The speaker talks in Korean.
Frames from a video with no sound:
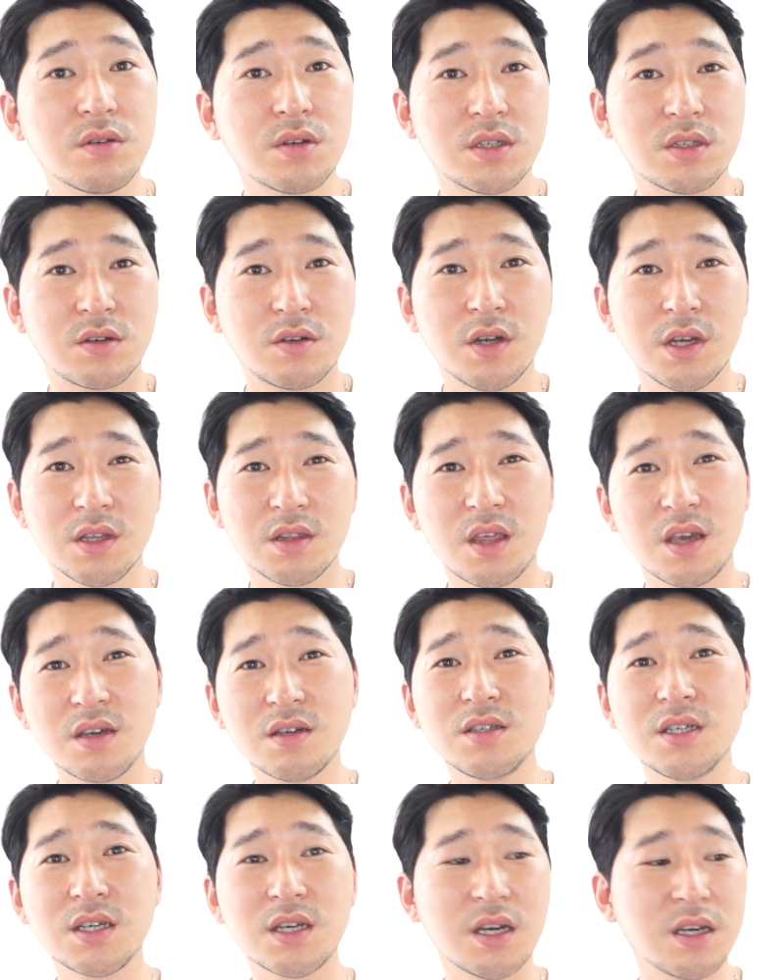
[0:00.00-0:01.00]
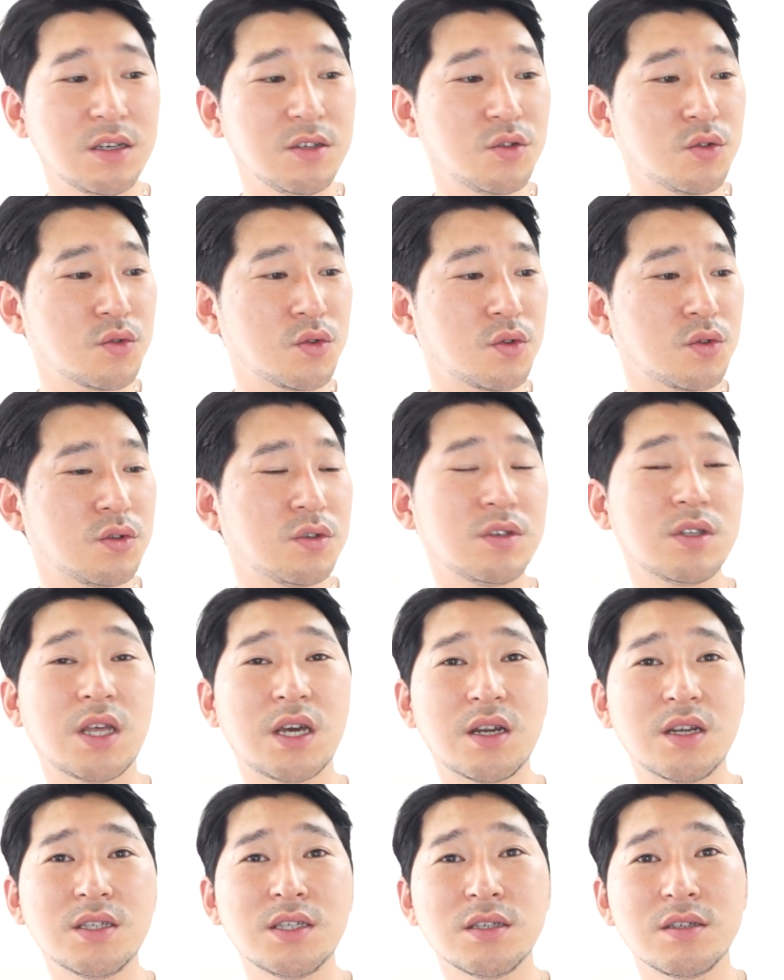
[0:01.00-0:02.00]
그래서 테크닉 가위 정도는
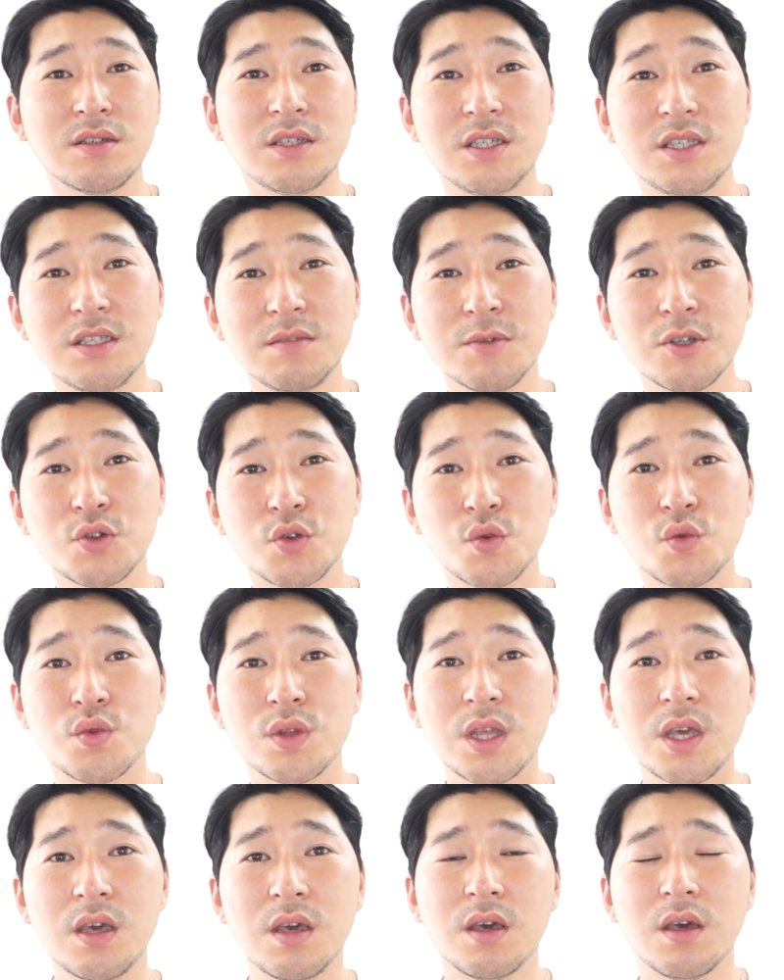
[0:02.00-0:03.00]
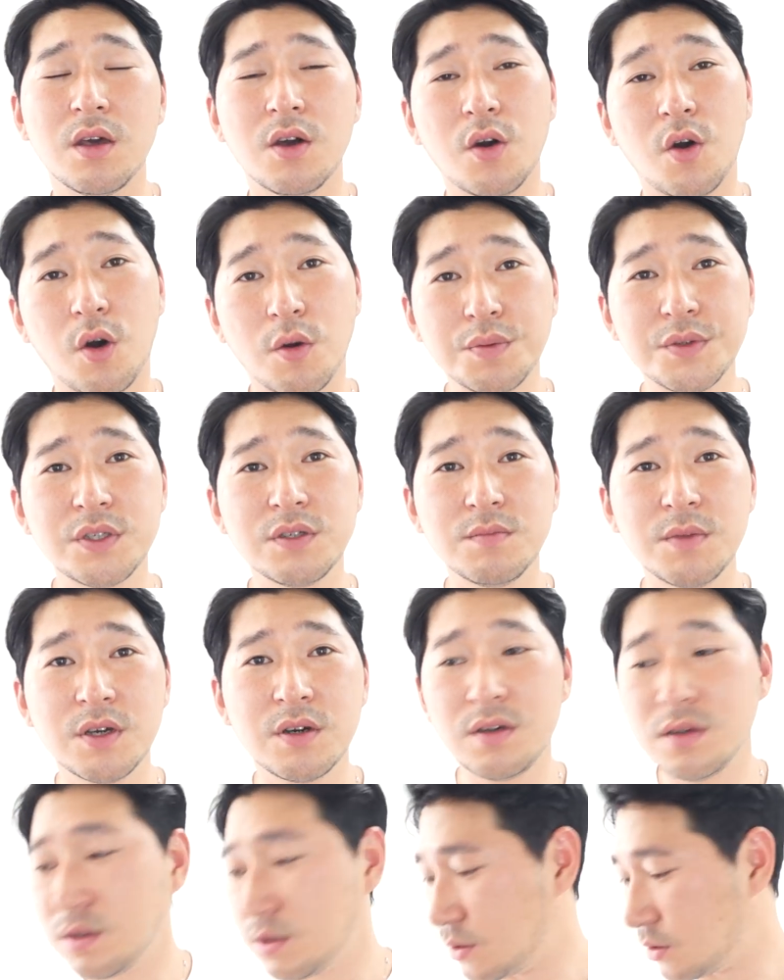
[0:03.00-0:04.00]
하나씩은 있으면 좋은데
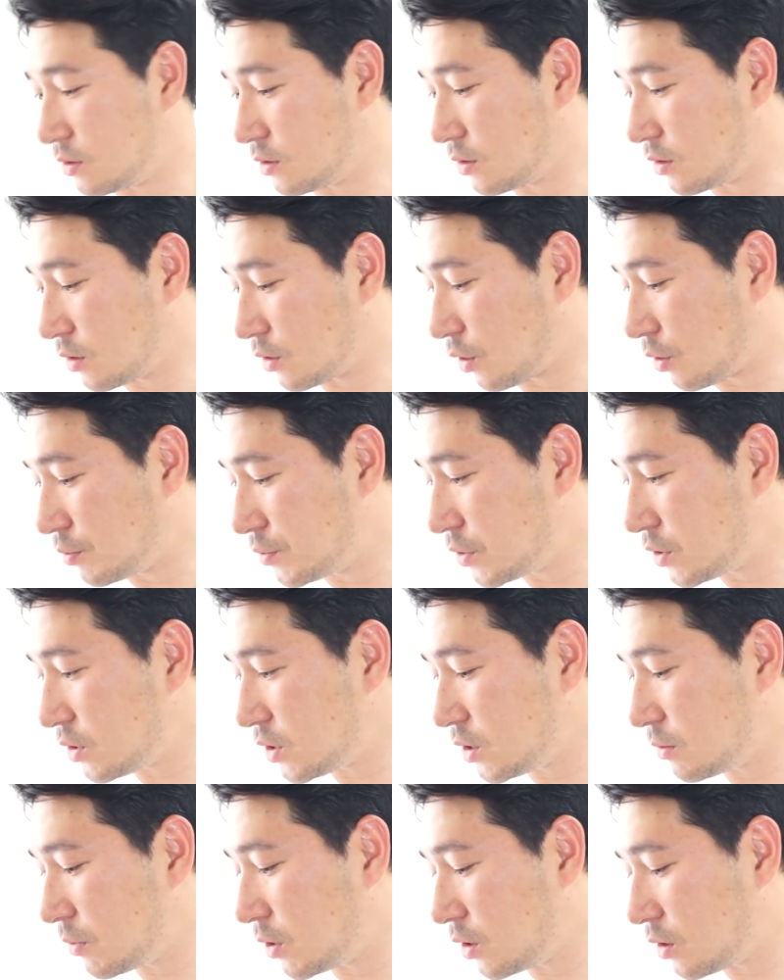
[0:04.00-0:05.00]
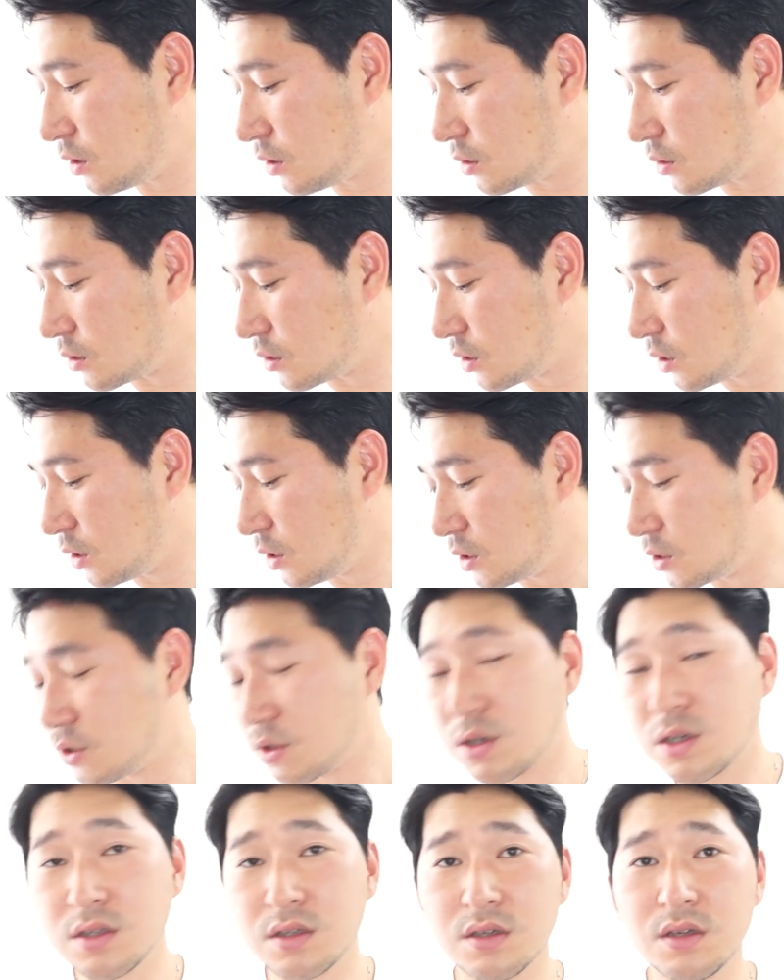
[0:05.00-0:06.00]
없으면 없으시면
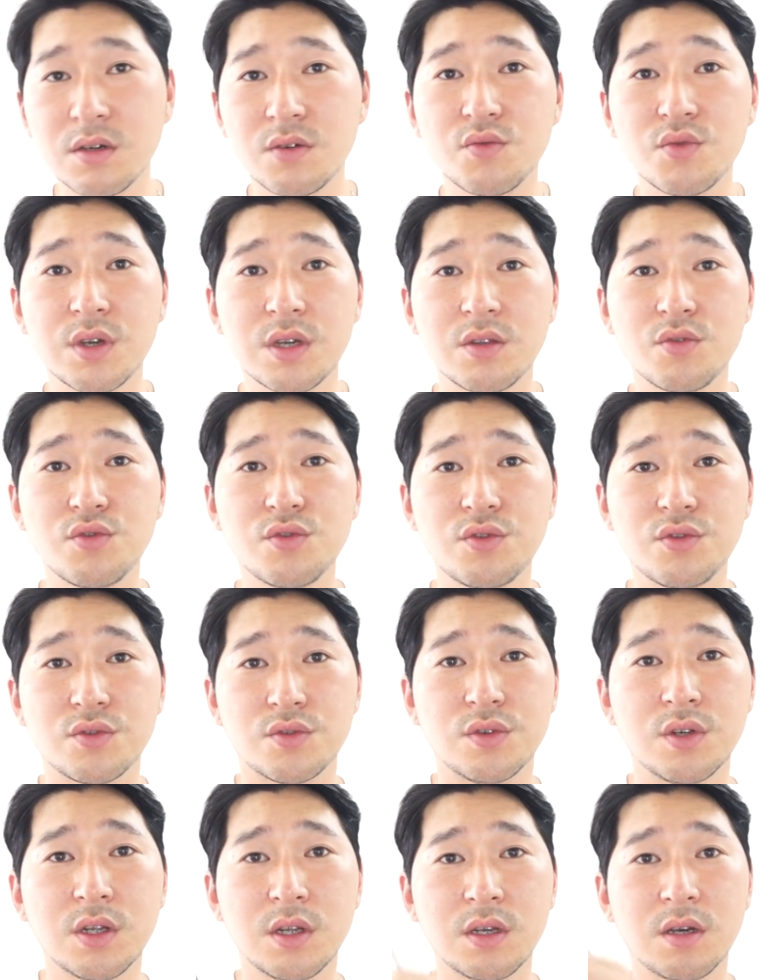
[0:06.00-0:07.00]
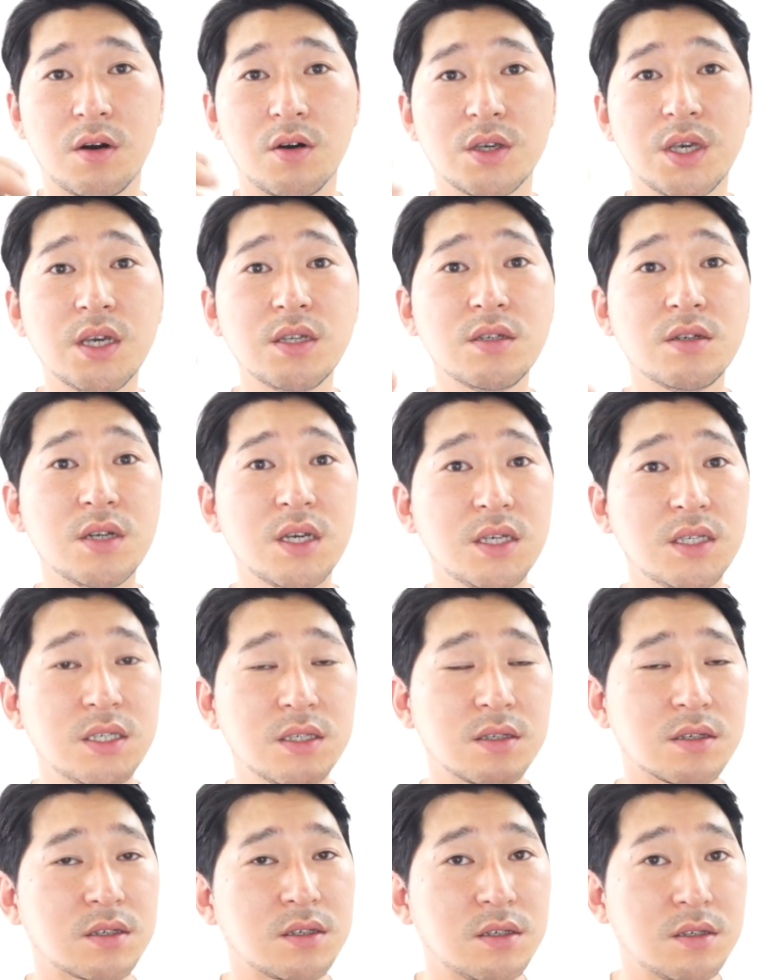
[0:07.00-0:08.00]
저 같은 경우에도 어, 예전에
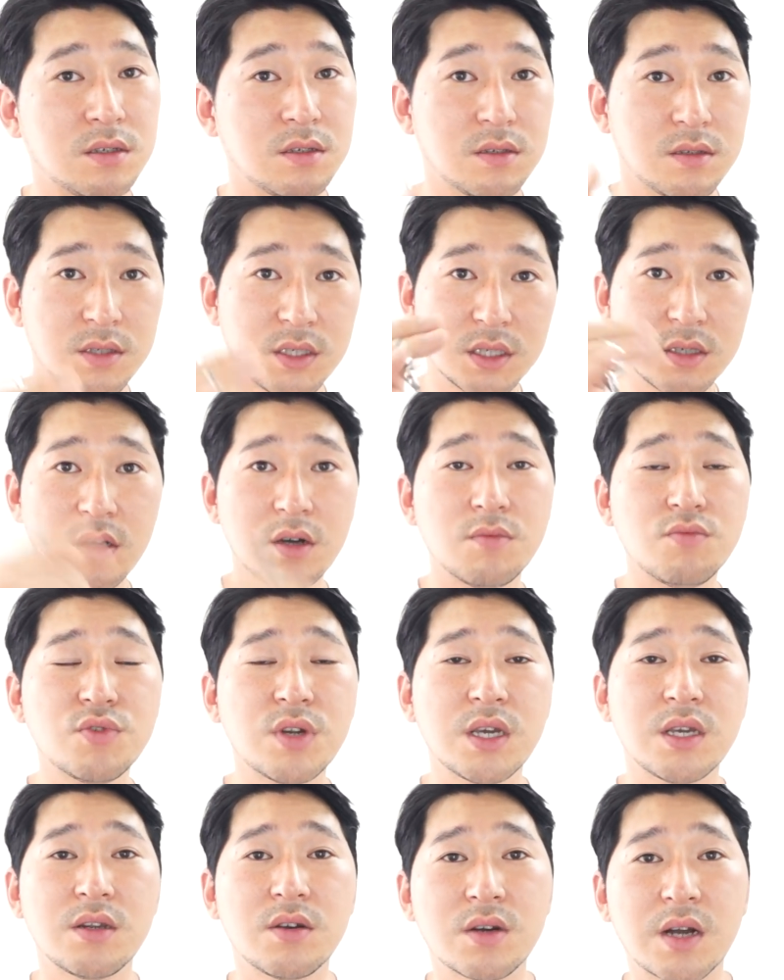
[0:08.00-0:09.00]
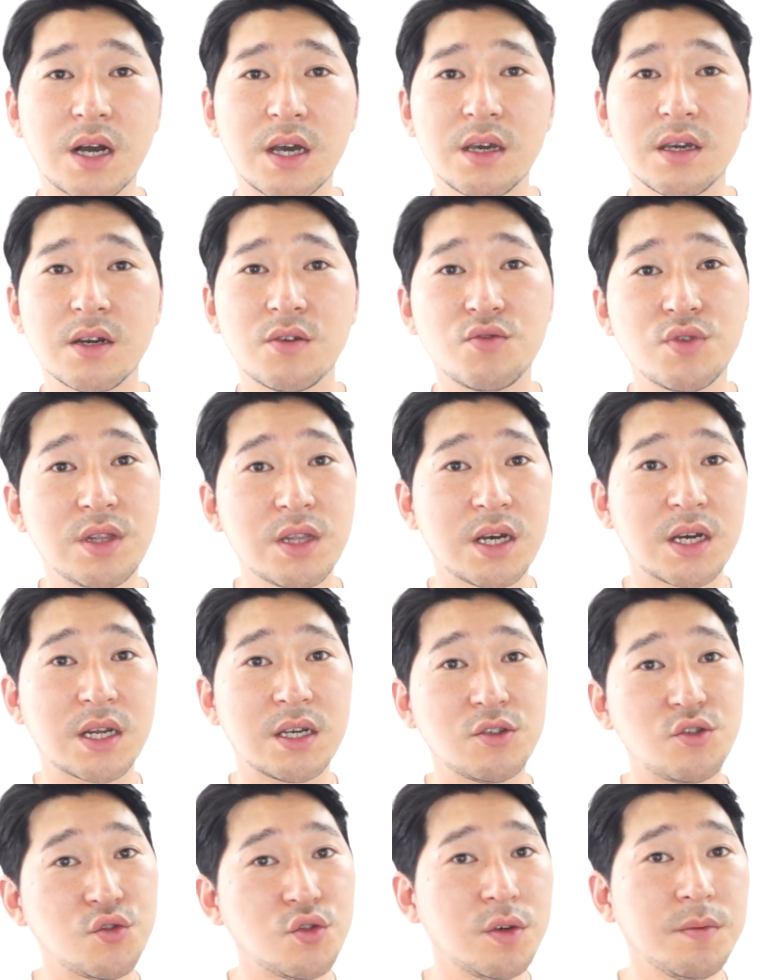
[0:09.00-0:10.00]
그 C컵이나 이런 가위가
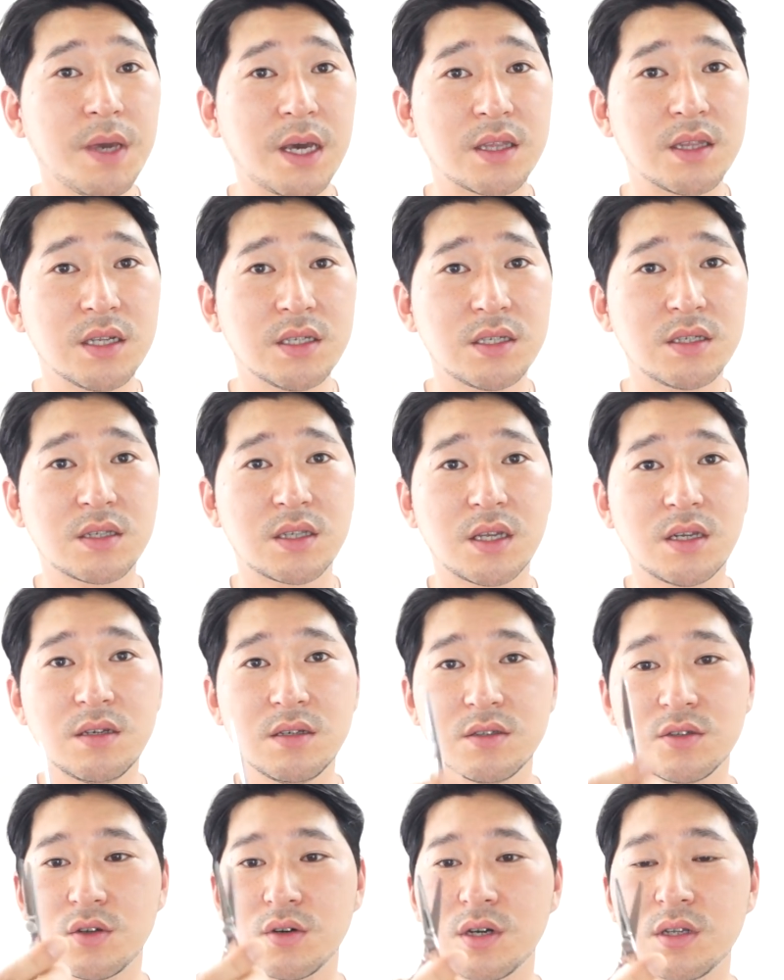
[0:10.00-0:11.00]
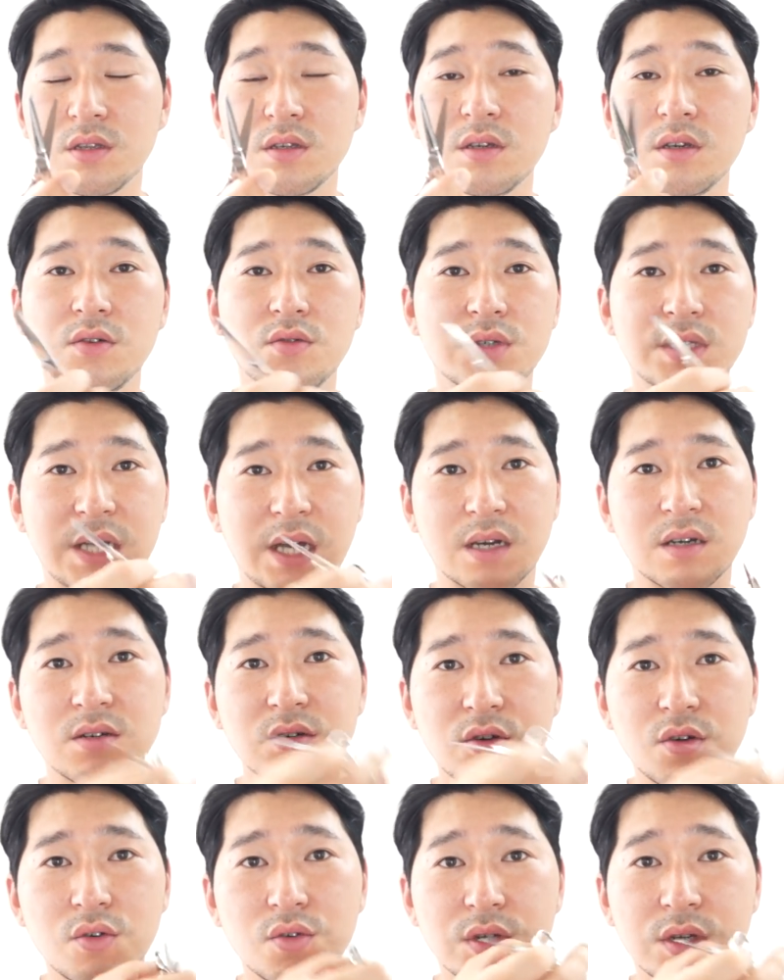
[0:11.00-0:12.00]
우리나라에 수입이 안 됐을 때는 저 같은 경우는
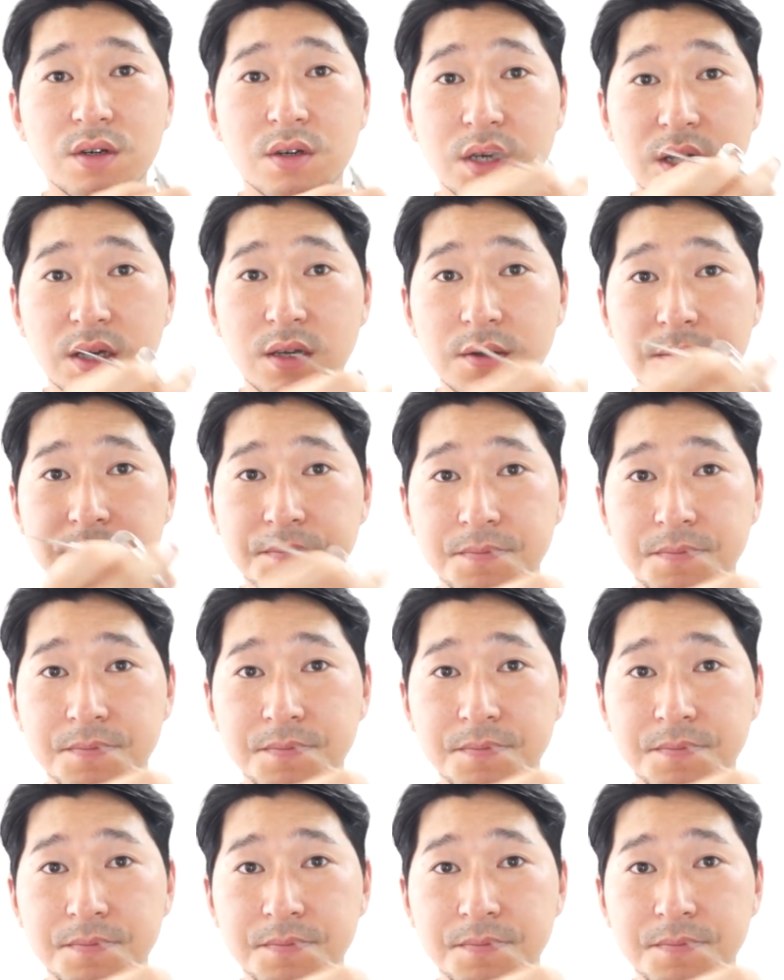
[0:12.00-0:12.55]
작은 걸로 이렇게